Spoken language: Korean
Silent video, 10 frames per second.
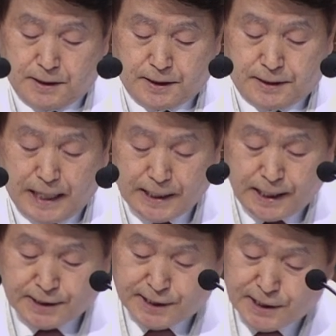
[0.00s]

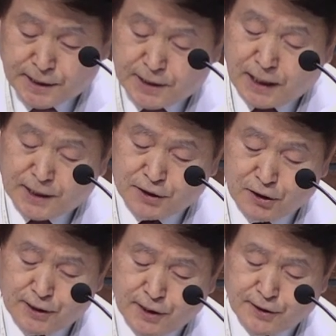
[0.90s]
나의 진정한
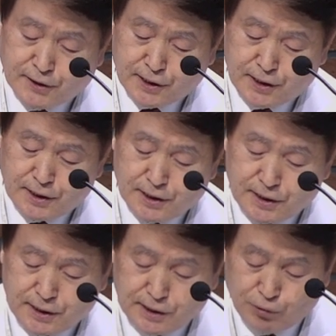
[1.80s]
정체성이
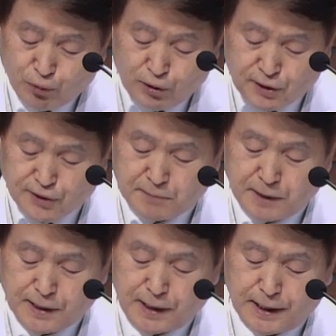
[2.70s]

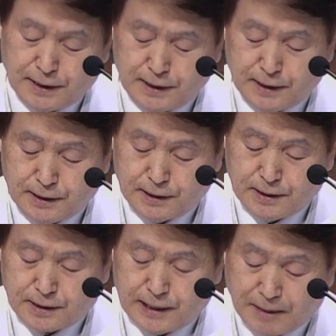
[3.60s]
이루어졌음에 대한
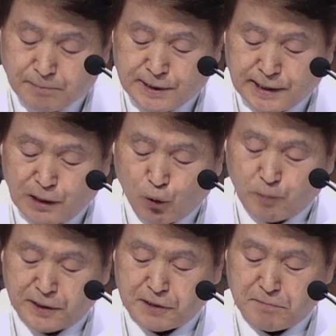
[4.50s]
감사의
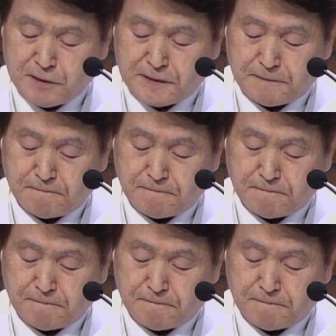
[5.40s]
고백입니다.